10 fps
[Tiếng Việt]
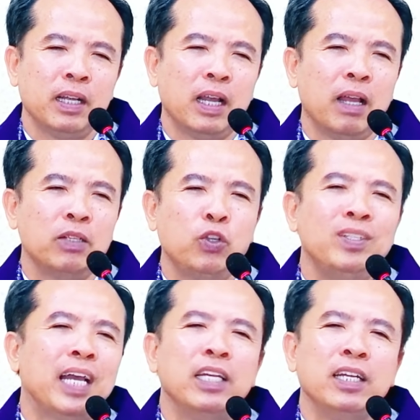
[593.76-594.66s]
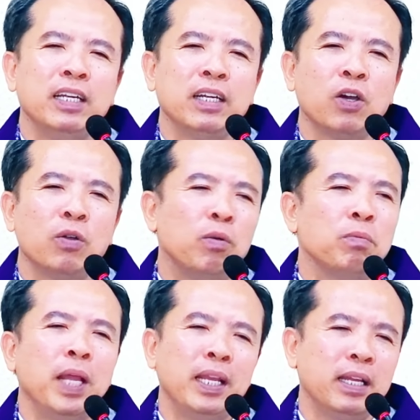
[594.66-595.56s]
à, chúa dạy à, con
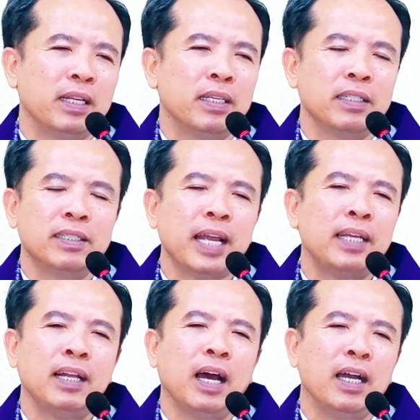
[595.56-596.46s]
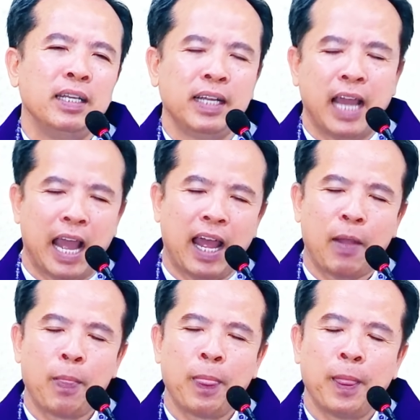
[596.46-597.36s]
không thích à, danh lợi gì cả
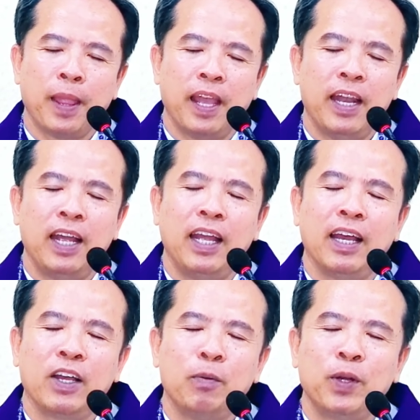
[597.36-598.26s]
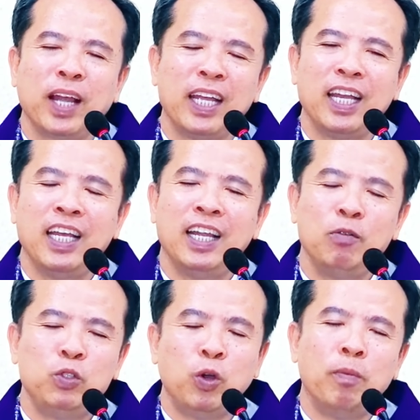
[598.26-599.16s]
thế thì à, có một ngày kia thế
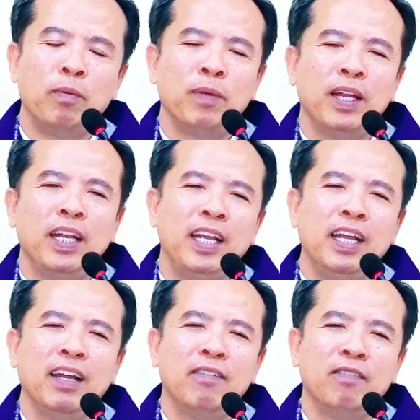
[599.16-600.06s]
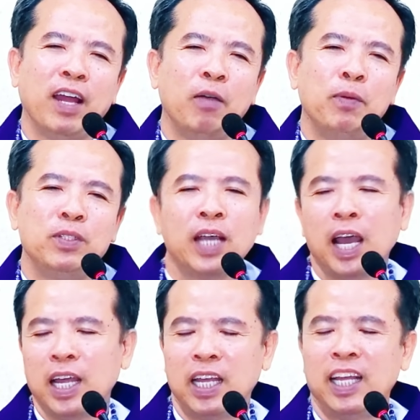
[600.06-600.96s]
ông trùm ông ấy đi à, về ông bảo
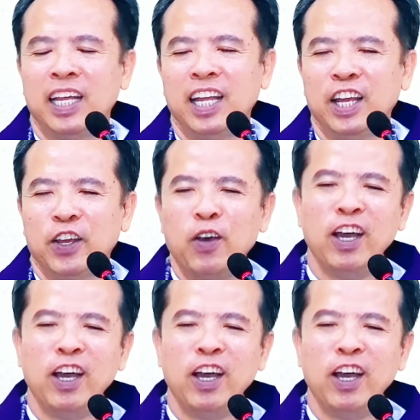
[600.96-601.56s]
trai có